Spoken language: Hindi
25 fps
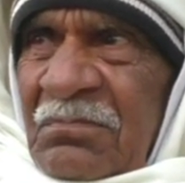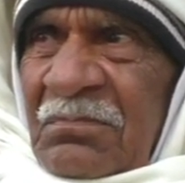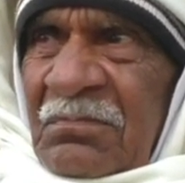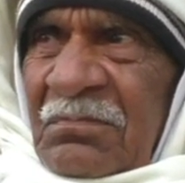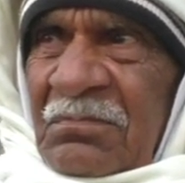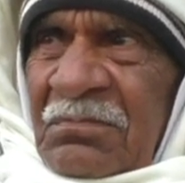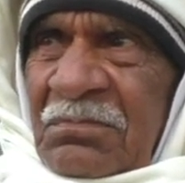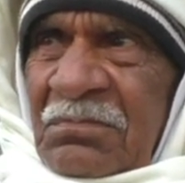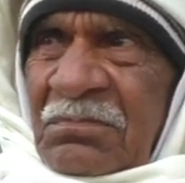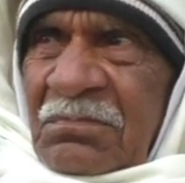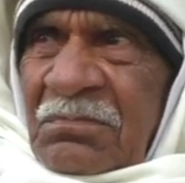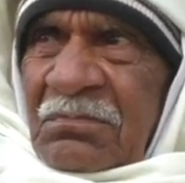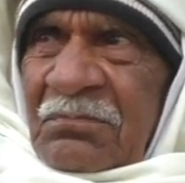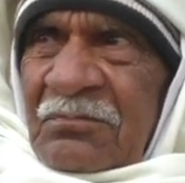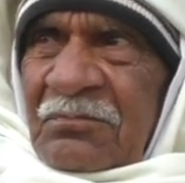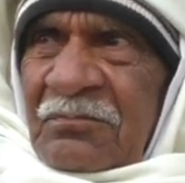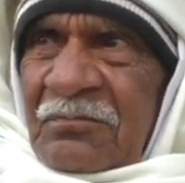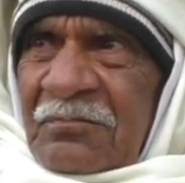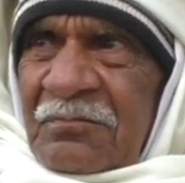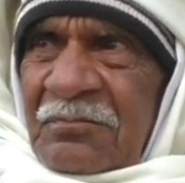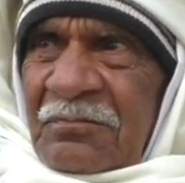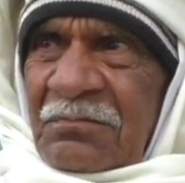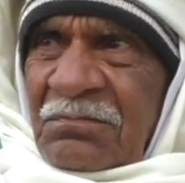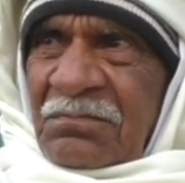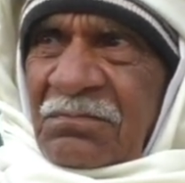तो क्या मतलब
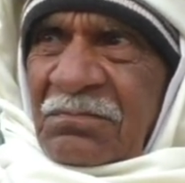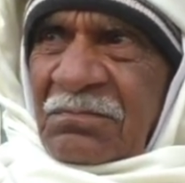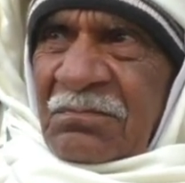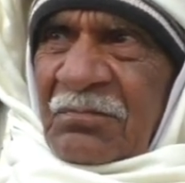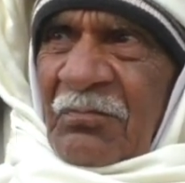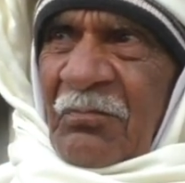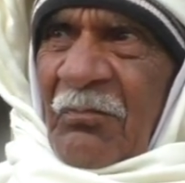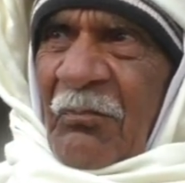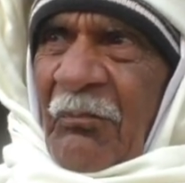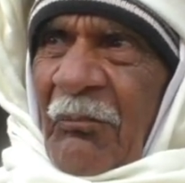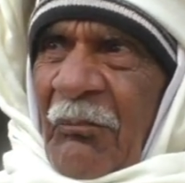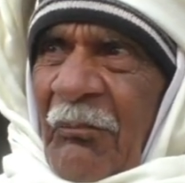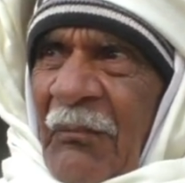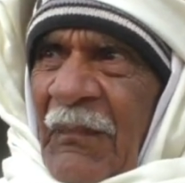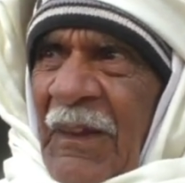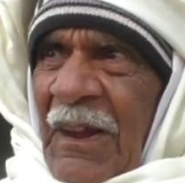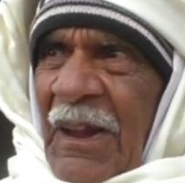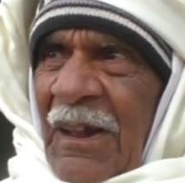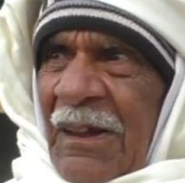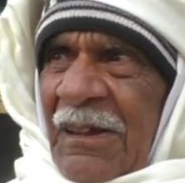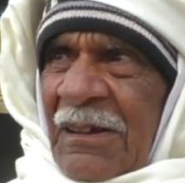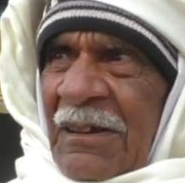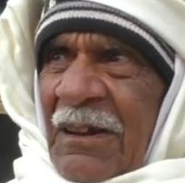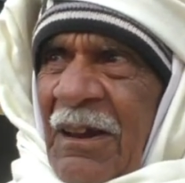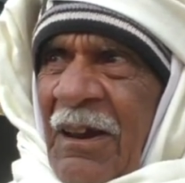उत्तर प्रदेश में कितनी
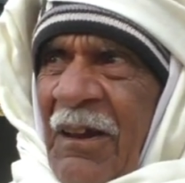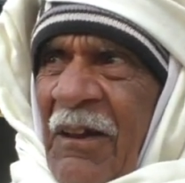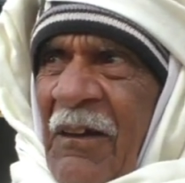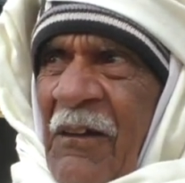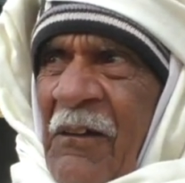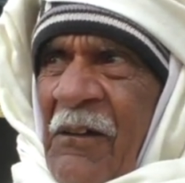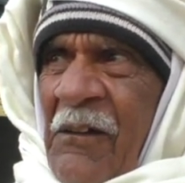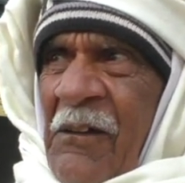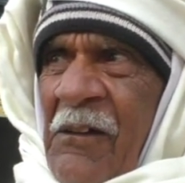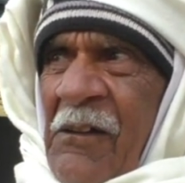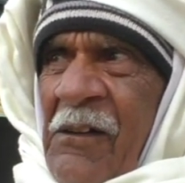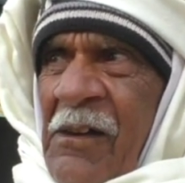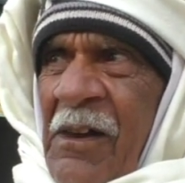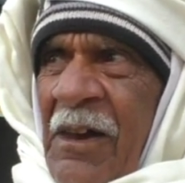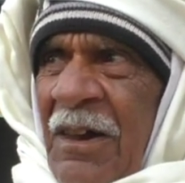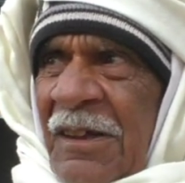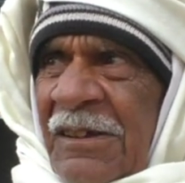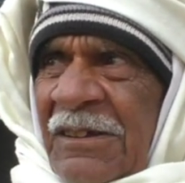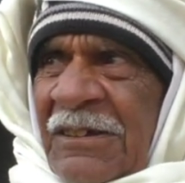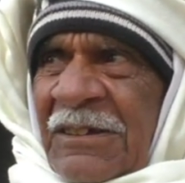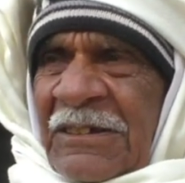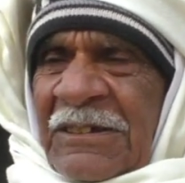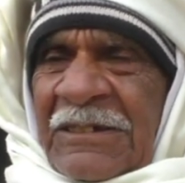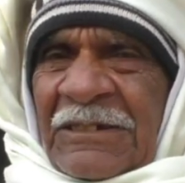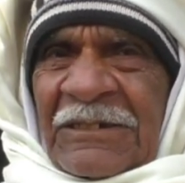किसकी सरकार अच्छी है
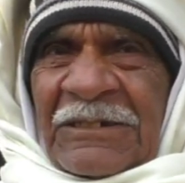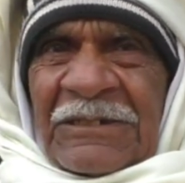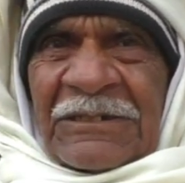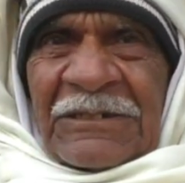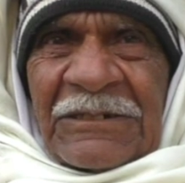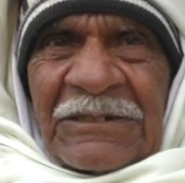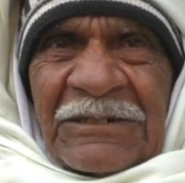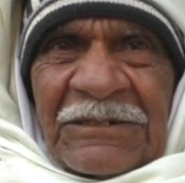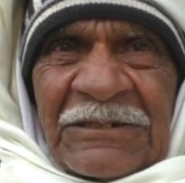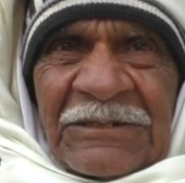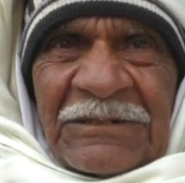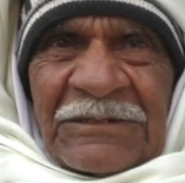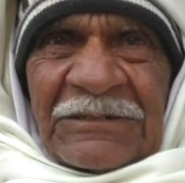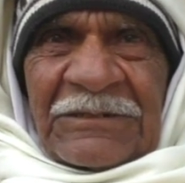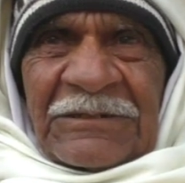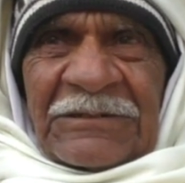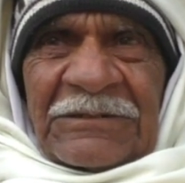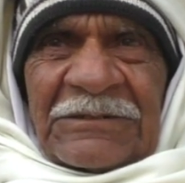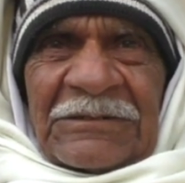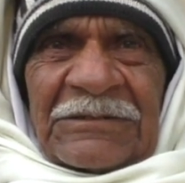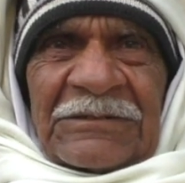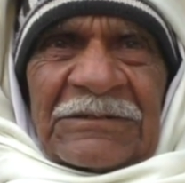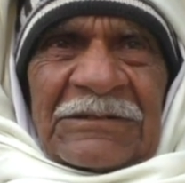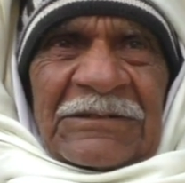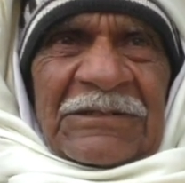आपको किसका कार्यकाल
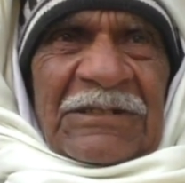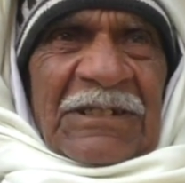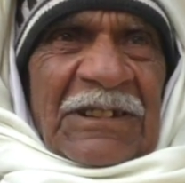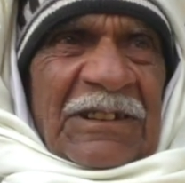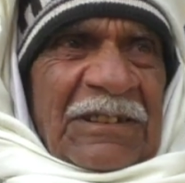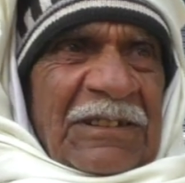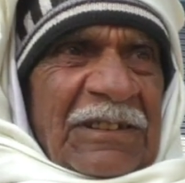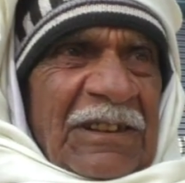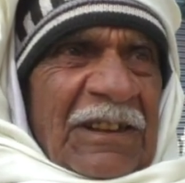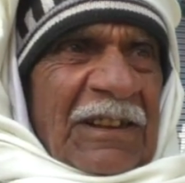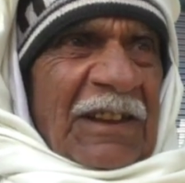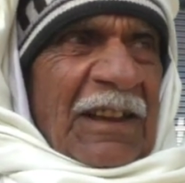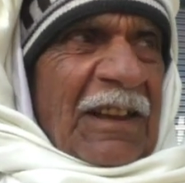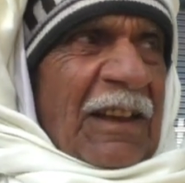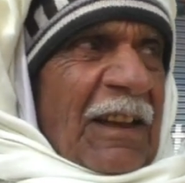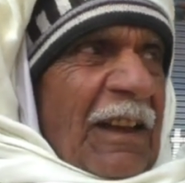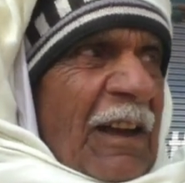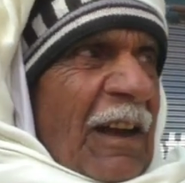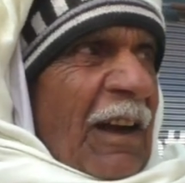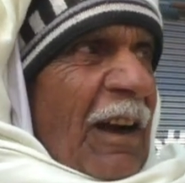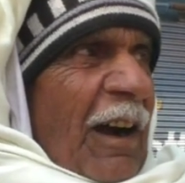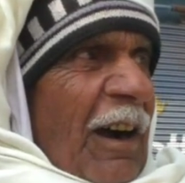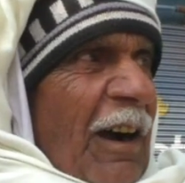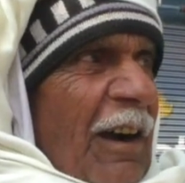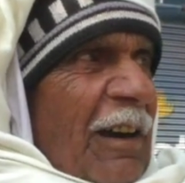अच्छा
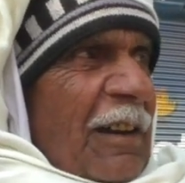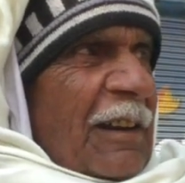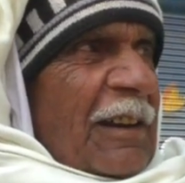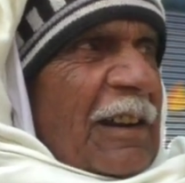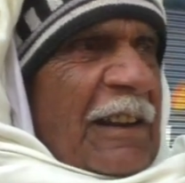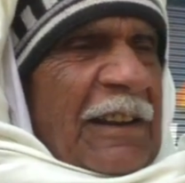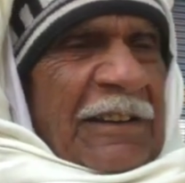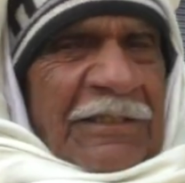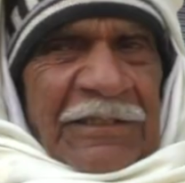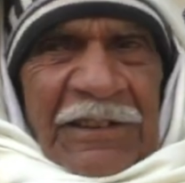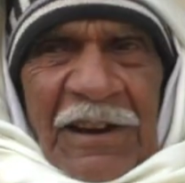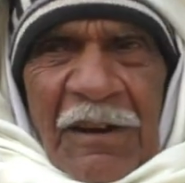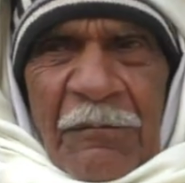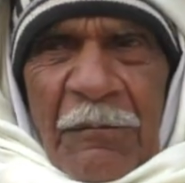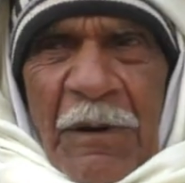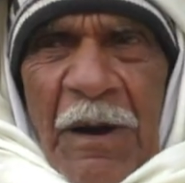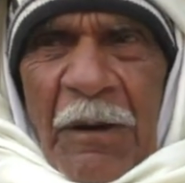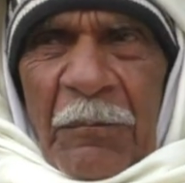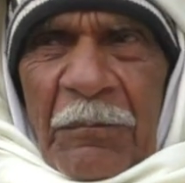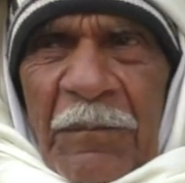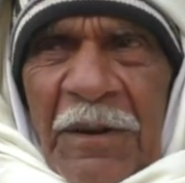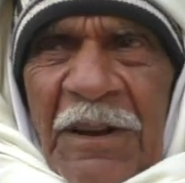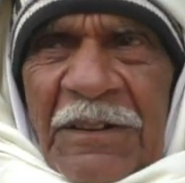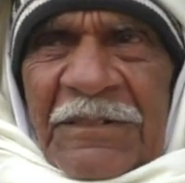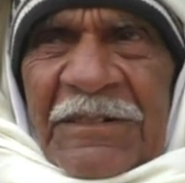लगा अखिलेश का
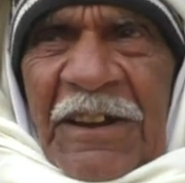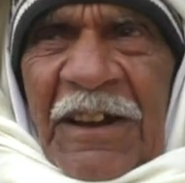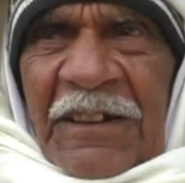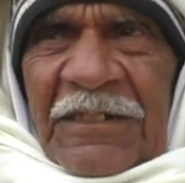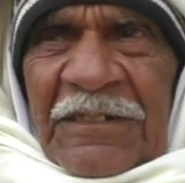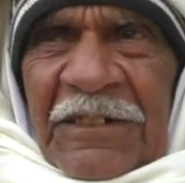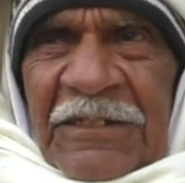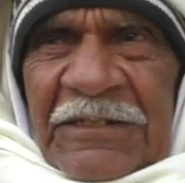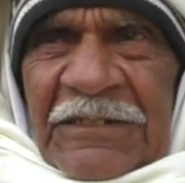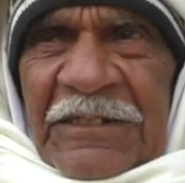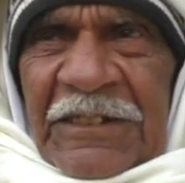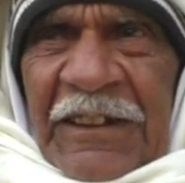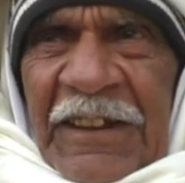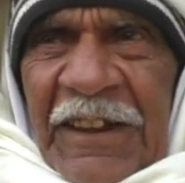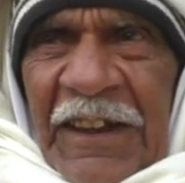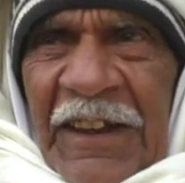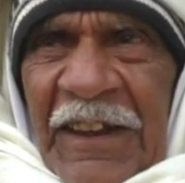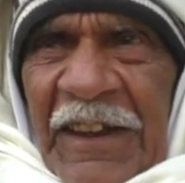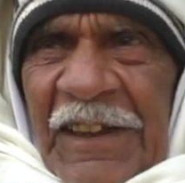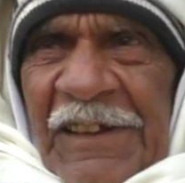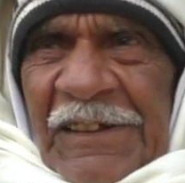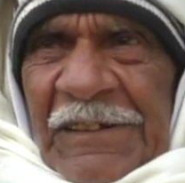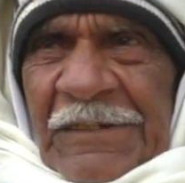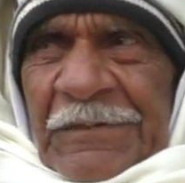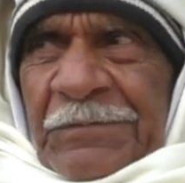मामला ज़्यादा दिख है